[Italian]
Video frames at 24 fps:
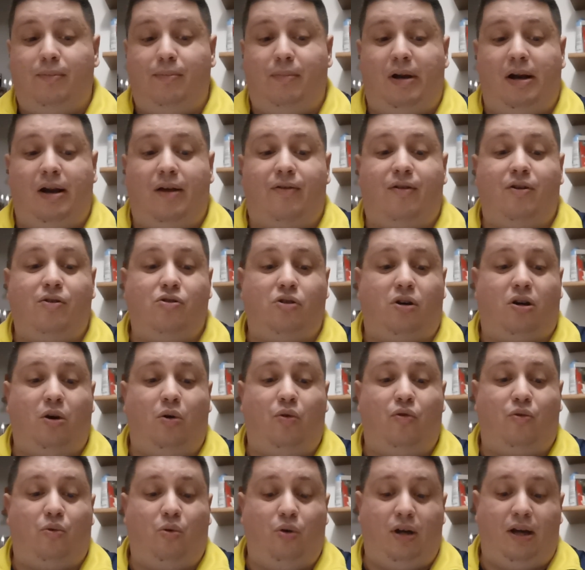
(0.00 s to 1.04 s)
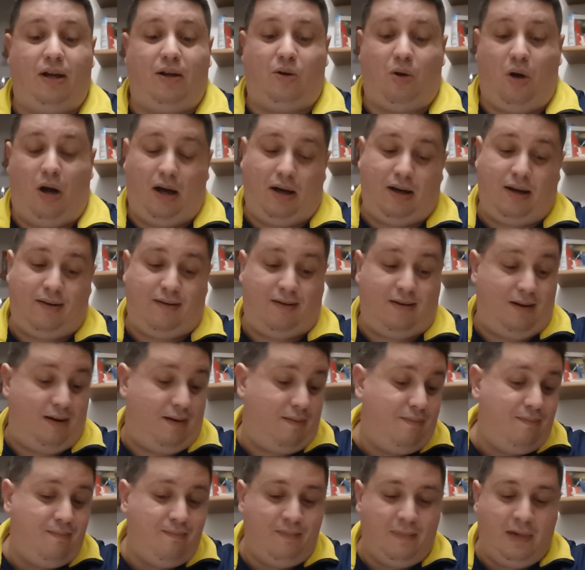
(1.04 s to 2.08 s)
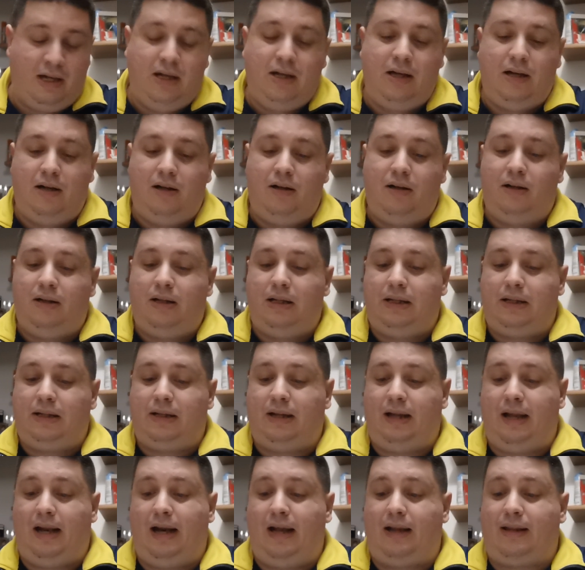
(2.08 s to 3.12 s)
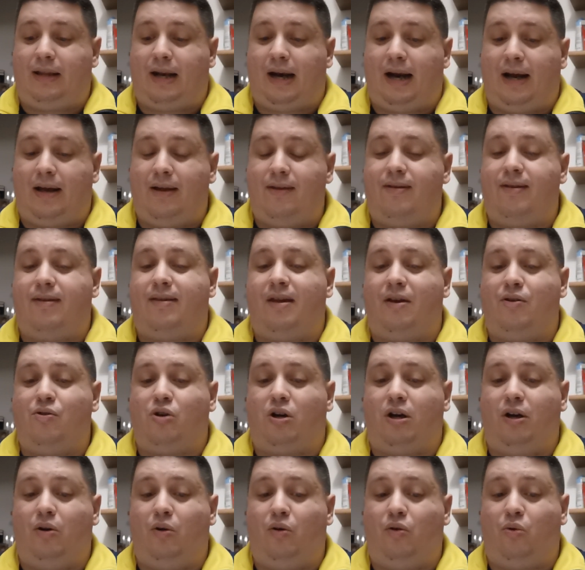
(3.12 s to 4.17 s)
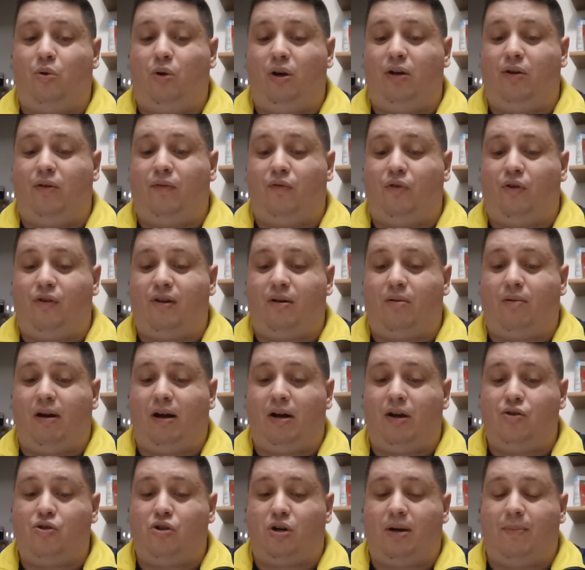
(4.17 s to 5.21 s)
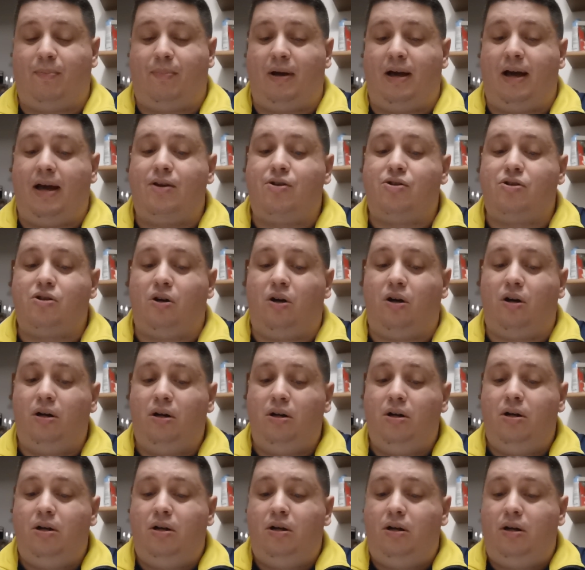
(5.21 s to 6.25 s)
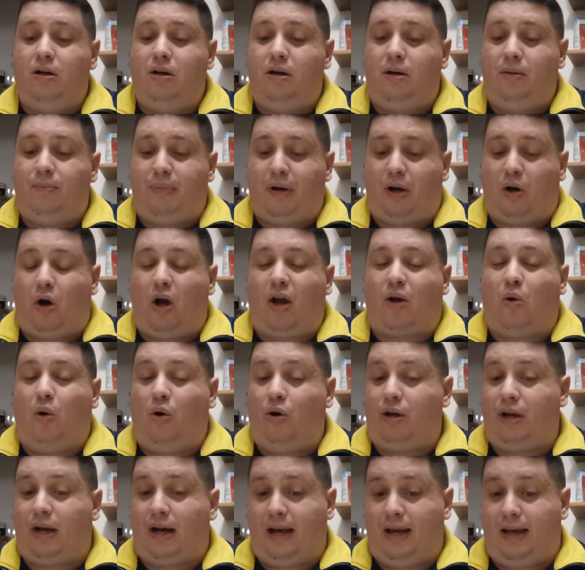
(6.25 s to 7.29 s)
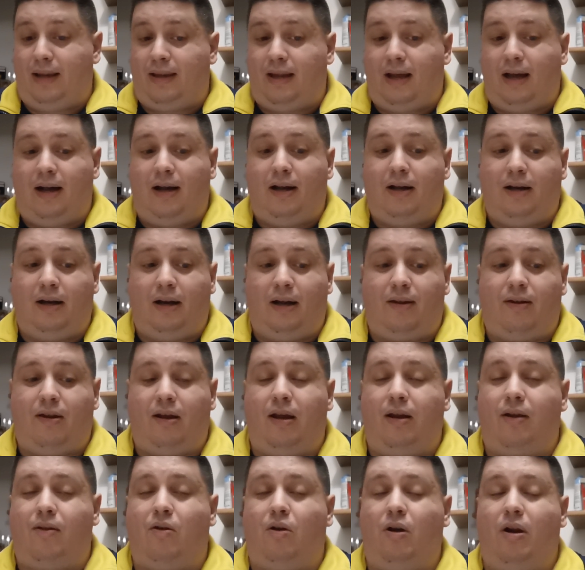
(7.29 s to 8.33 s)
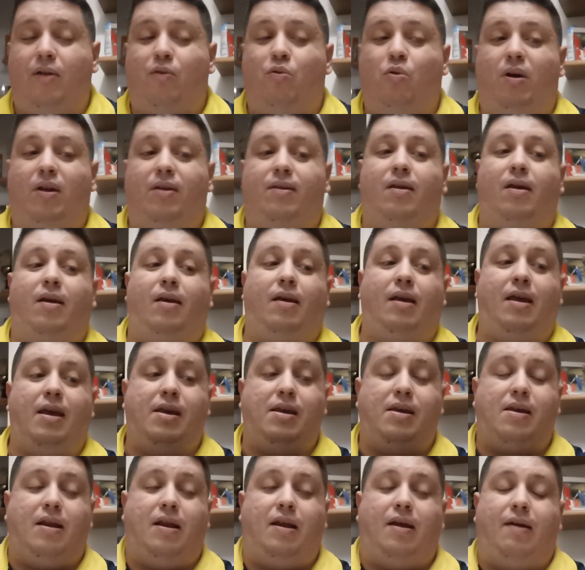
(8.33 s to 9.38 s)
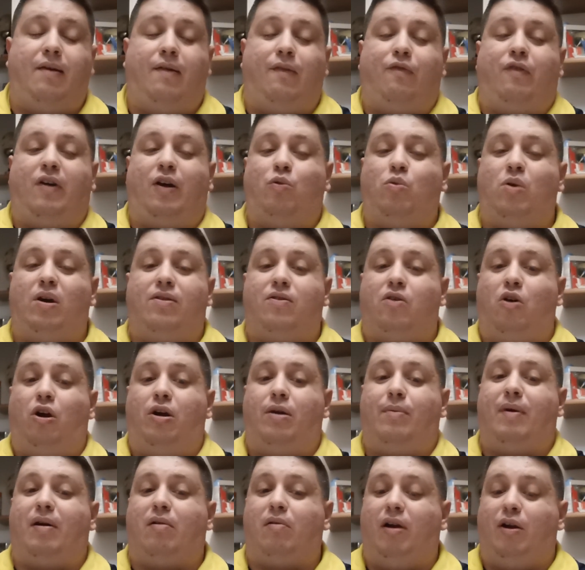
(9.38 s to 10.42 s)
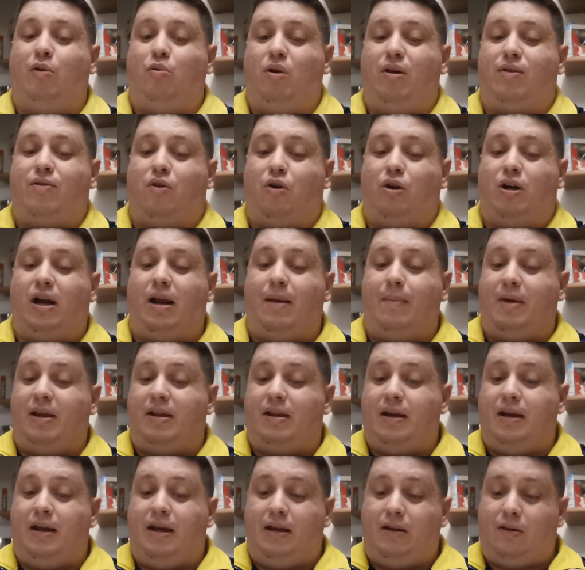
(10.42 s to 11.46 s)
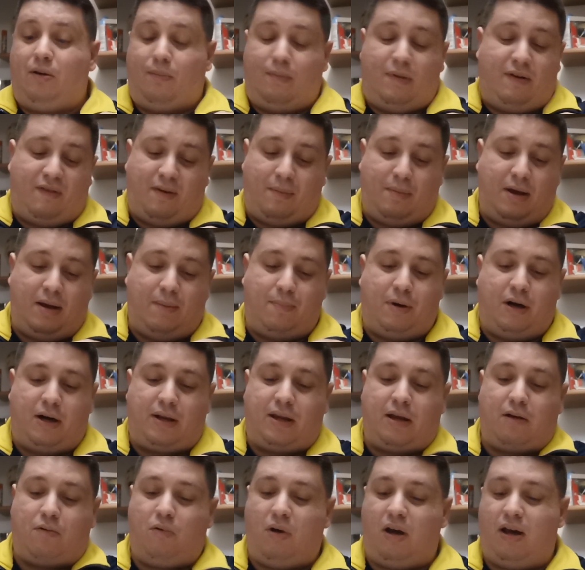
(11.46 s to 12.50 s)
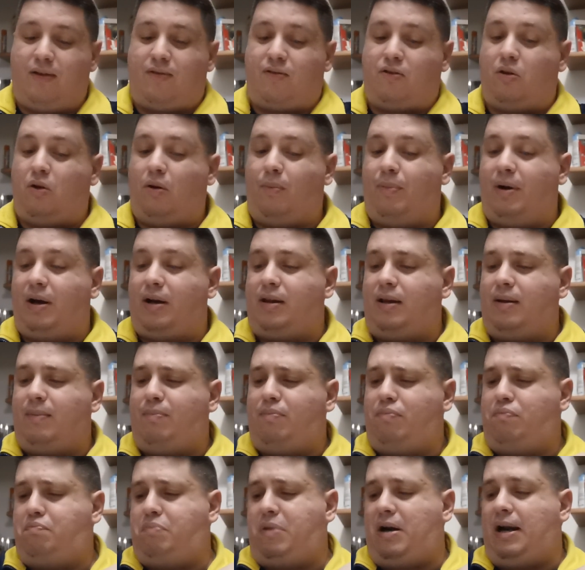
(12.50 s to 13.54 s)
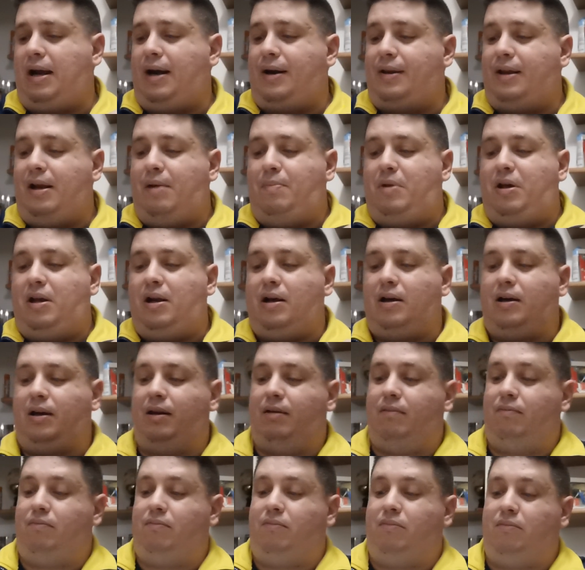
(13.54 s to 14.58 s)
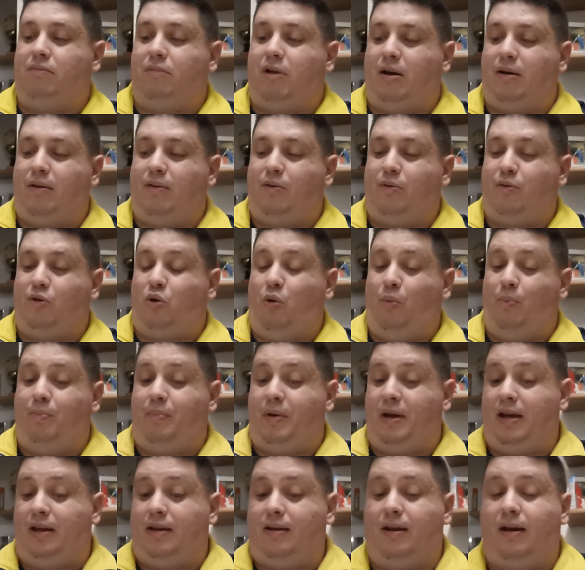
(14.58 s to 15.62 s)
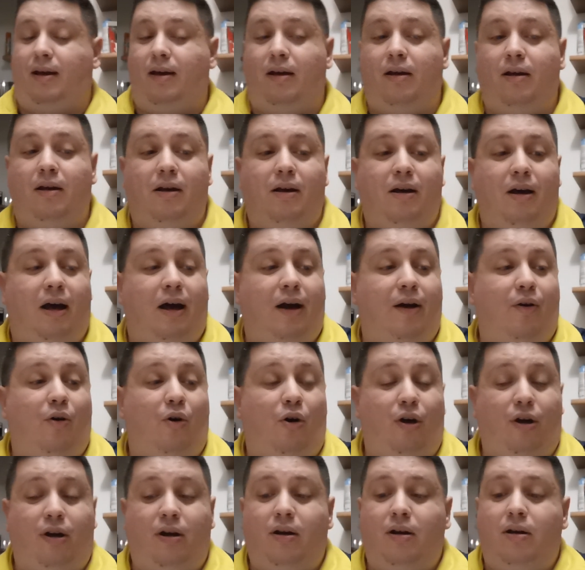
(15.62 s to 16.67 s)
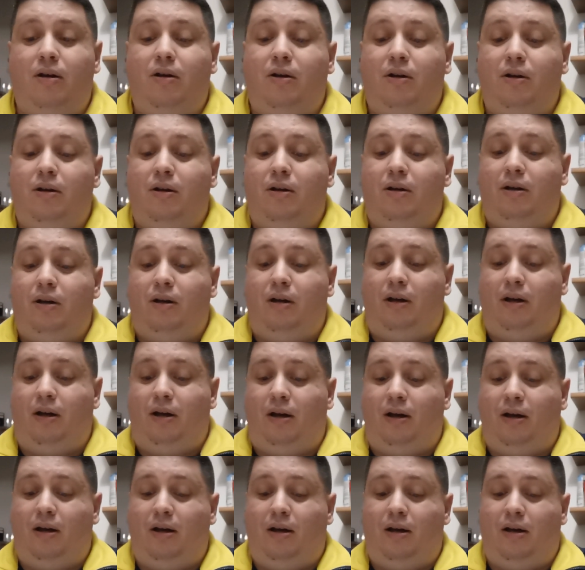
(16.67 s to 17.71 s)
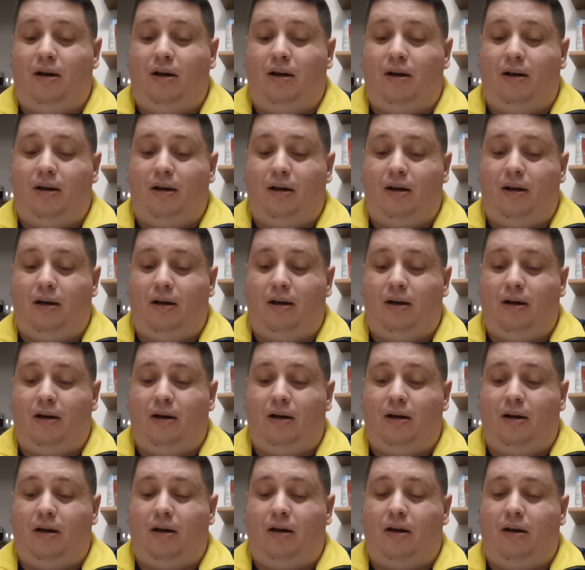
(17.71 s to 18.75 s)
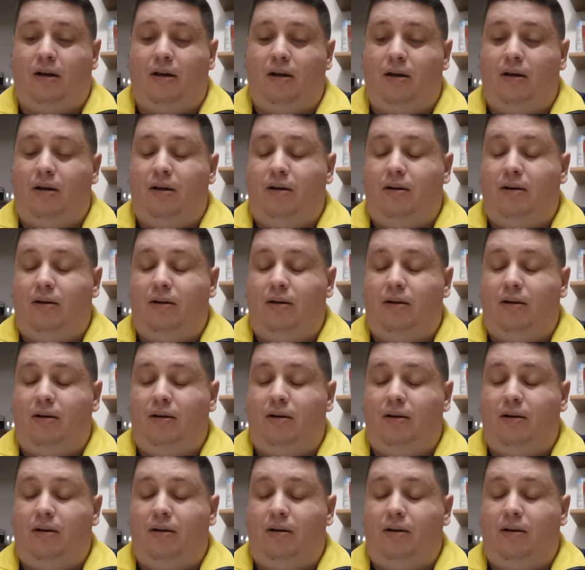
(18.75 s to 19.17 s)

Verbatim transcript: Milan si gioca lo scudetto, anche se delle tre che si stanno giocando lo scudetto forse è quella che gioca peggio però è concreta, nel senso le sue azioni, fa due azioni ma quelle due azioni le mette dentro. Ma vabbè, a parte questo, a parte parlare del Milan che non compete a noi, eh,